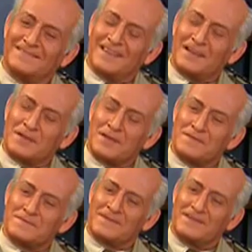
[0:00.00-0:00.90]
C'est très
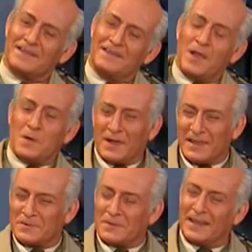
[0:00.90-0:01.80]
gentil. On
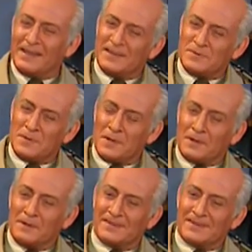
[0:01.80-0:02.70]
resterait des heures
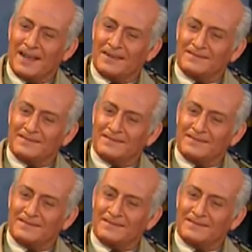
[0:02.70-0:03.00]
comme ça.